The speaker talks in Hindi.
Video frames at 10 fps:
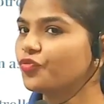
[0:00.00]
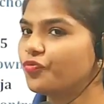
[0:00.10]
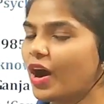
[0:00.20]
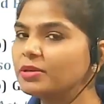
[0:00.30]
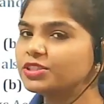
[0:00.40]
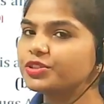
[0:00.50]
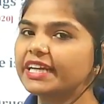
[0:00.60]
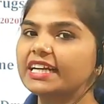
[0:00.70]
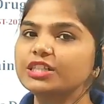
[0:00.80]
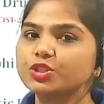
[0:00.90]
तो
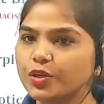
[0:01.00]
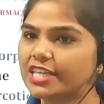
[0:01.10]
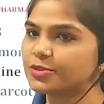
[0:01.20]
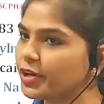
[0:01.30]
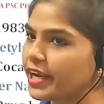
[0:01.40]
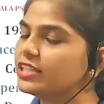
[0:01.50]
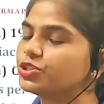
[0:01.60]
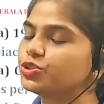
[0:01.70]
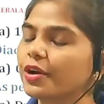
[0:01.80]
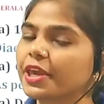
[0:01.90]
फार्मास्यूटिकल
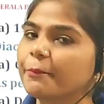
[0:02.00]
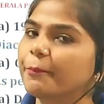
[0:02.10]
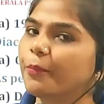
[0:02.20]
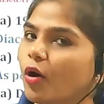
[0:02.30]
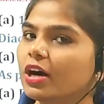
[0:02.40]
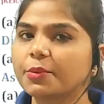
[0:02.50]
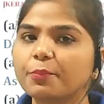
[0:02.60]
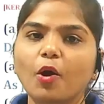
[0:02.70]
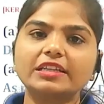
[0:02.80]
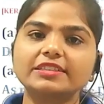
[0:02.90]
जूरिस्प्रूडेंस जो कि बहुत
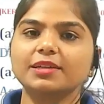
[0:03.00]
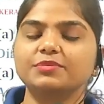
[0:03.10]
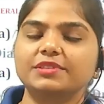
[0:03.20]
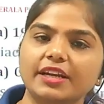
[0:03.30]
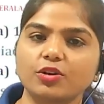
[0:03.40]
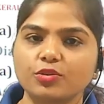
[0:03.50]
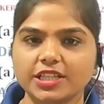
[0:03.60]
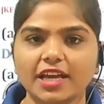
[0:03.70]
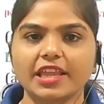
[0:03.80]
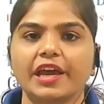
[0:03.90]
इंपॉर्टेंट सब्जेक्ट
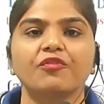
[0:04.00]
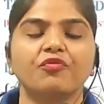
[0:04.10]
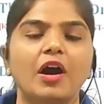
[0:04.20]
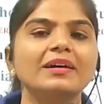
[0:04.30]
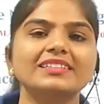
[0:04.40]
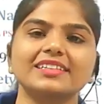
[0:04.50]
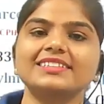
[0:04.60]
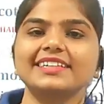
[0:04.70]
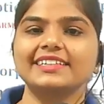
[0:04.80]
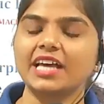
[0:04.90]
हो जाता है
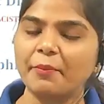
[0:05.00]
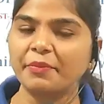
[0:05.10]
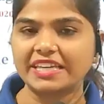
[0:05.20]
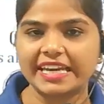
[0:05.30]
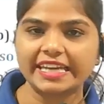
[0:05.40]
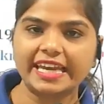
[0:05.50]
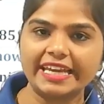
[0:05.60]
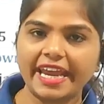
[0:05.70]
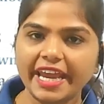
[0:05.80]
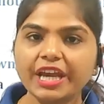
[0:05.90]
फार्मासिस्ट एग्जामिनेशन के
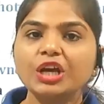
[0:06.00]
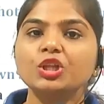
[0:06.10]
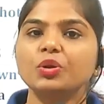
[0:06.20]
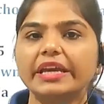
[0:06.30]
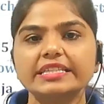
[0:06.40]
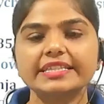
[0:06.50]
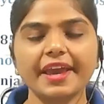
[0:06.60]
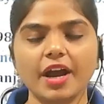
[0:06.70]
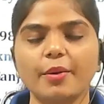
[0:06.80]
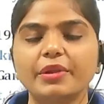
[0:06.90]
लिए तो
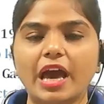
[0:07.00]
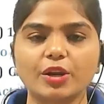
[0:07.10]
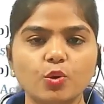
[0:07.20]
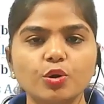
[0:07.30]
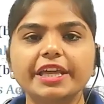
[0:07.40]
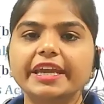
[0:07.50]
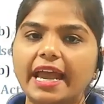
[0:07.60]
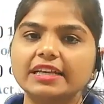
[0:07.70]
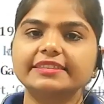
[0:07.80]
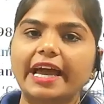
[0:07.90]
इनसे हम नारकोटिक
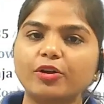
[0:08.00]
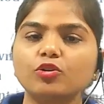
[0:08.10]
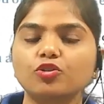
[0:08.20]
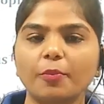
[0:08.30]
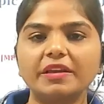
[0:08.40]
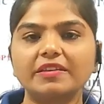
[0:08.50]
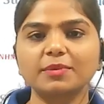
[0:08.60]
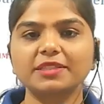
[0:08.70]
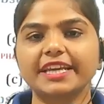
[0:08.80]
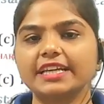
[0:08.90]
एंड साइकोट्रॉपिक
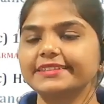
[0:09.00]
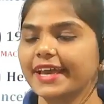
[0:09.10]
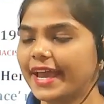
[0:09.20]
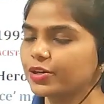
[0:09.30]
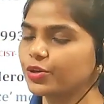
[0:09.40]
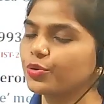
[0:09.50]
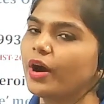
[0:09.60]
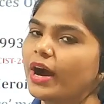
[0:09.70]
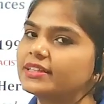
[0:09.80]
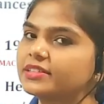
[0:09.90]
सब्सटेंस एक्ट
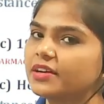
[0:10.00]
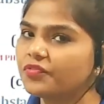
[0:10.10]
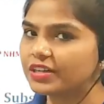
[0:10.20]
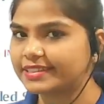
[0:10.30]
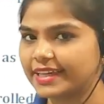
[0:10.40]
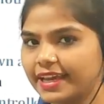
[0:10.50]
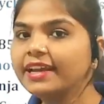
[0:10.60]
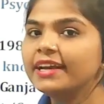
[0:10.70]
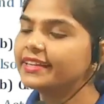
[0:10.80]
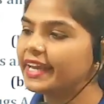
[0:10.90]
को आज हम फिर से
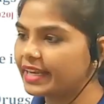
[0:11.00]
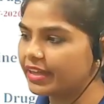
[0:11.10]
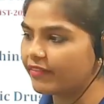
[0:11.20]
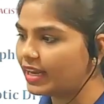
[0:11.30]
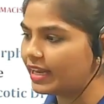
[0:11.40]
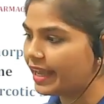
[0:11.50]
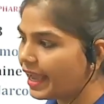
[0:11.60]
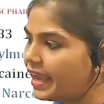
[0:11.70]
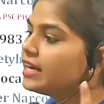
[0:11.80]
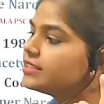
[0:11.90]
देखने वाले
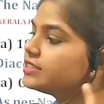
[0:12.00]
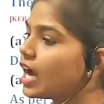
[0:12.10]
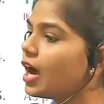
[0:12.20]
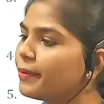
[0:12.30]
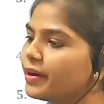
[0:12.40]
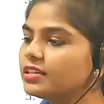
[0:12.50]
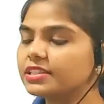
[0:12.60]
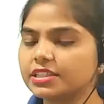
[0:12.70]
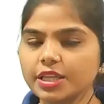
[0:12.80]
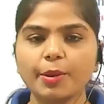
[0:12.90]
हैं जहां
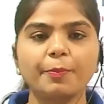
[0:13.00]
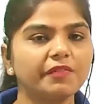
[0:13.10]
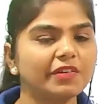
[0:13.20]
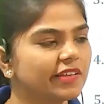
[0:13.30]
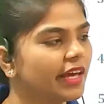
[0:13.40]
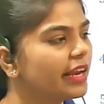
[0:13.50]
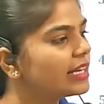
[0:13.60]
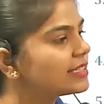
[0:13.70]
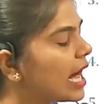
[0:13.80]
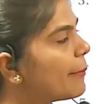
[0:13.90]
पर जितने भी प्रीवियस ईयर
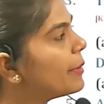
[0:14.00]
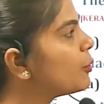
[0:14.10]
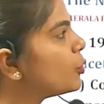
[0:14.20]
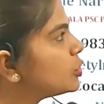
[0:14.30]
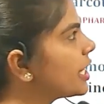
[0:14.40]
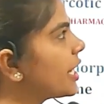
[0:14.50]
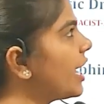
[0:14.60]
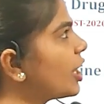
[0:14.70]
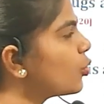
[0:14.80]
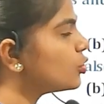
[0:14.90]
एग्ज़ाम में पूछे गए